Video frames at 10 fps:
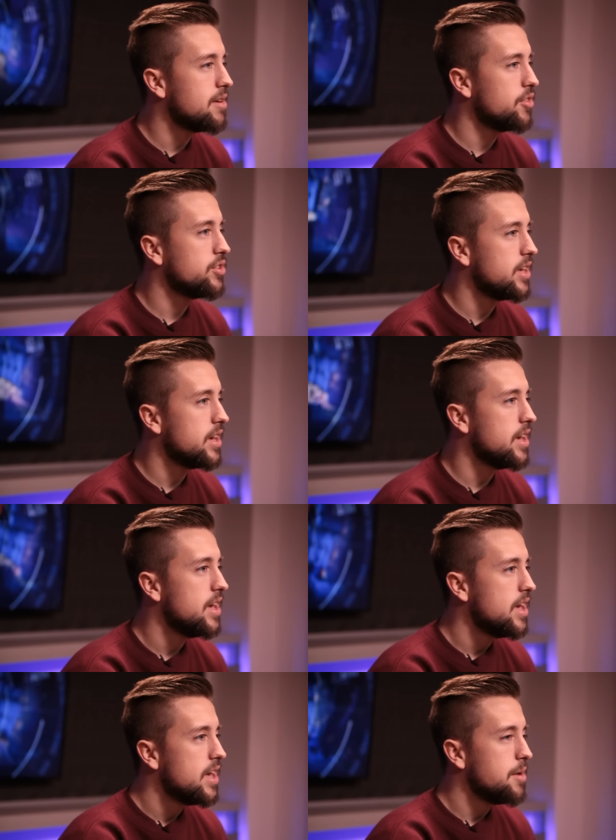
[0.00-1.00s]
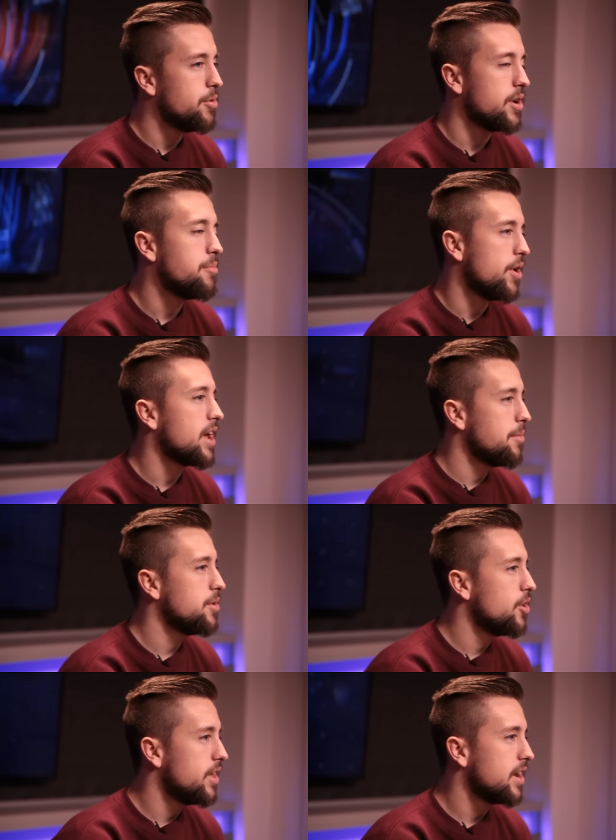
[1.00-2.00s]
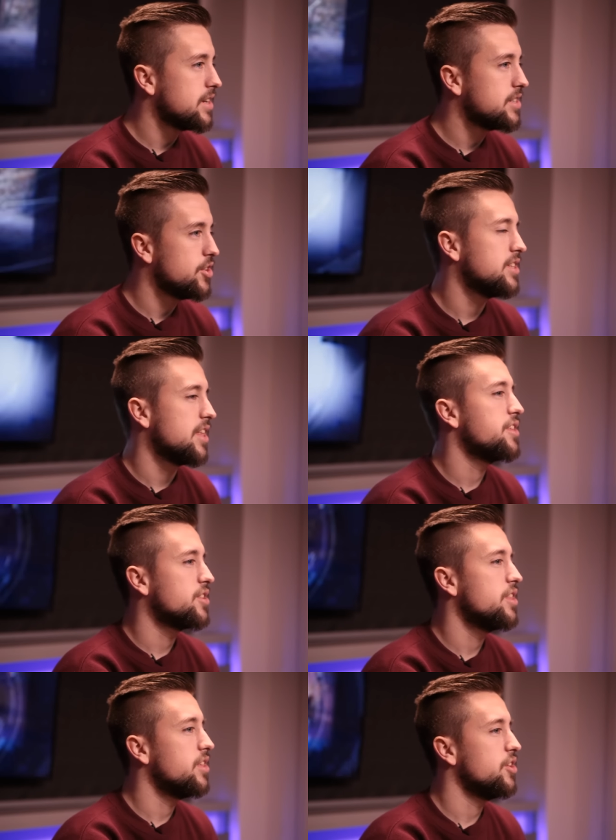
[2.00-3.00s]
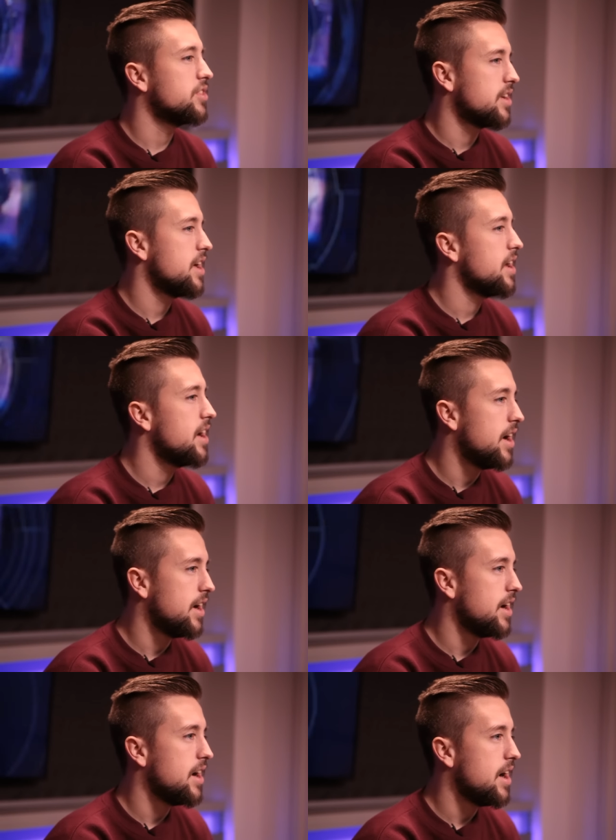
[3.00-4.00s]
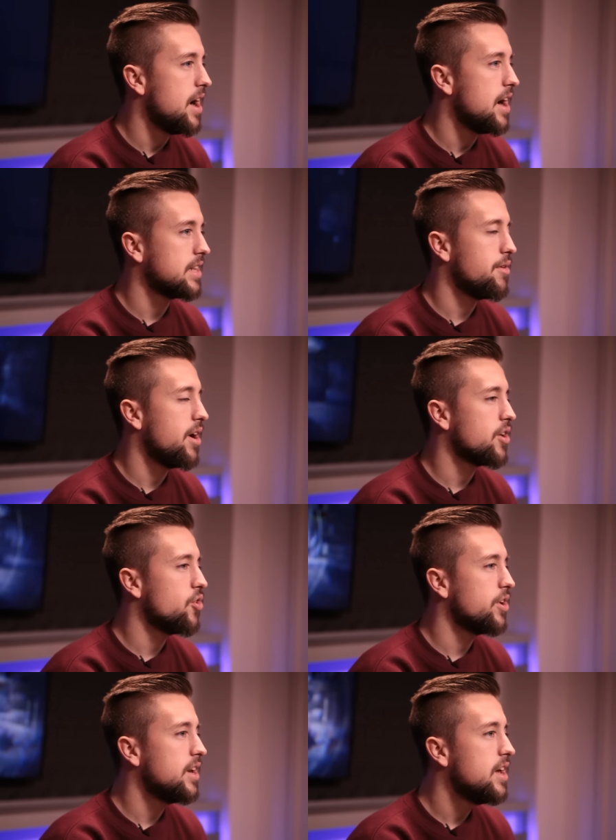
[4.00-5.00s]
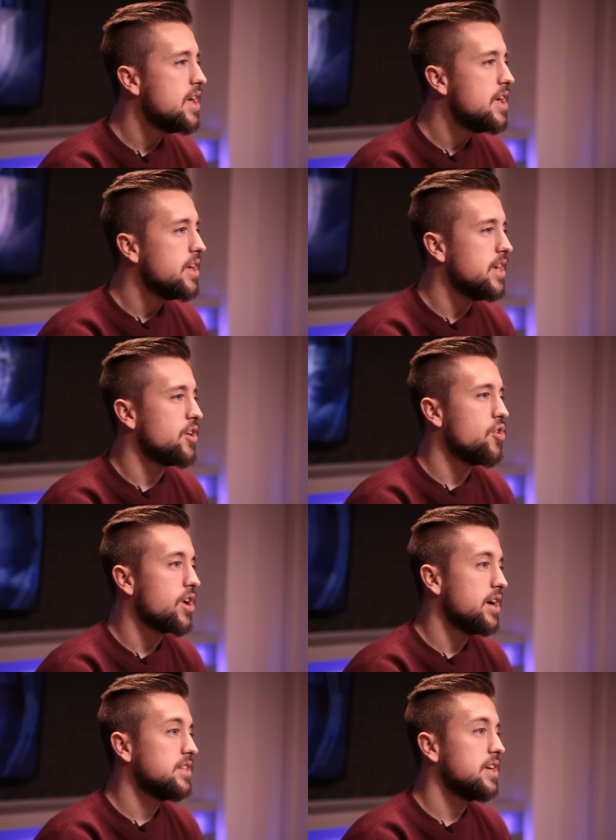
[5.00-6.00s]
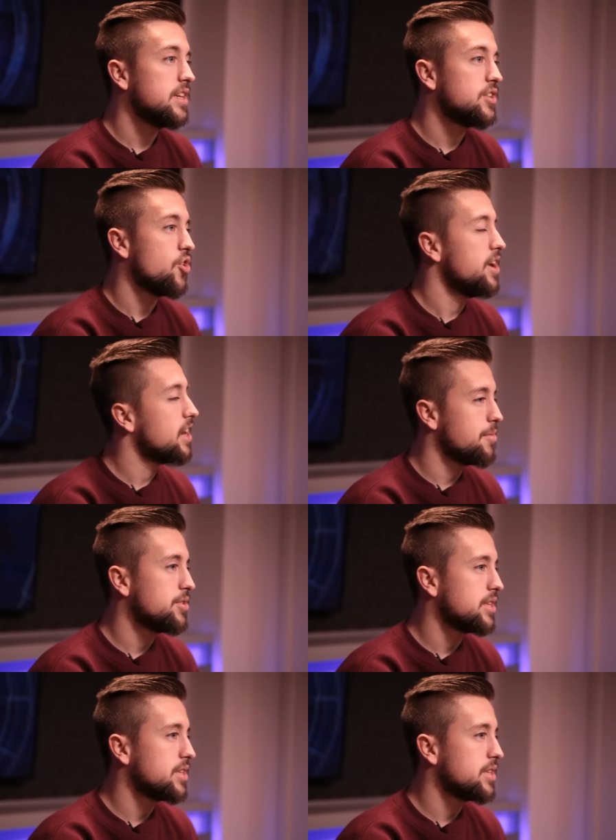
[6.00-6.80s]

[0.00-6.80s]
llevándote por, el camino del castillo y te hace sencillo entrar a, trabajar con él. Y con Kaiser es con el que menos he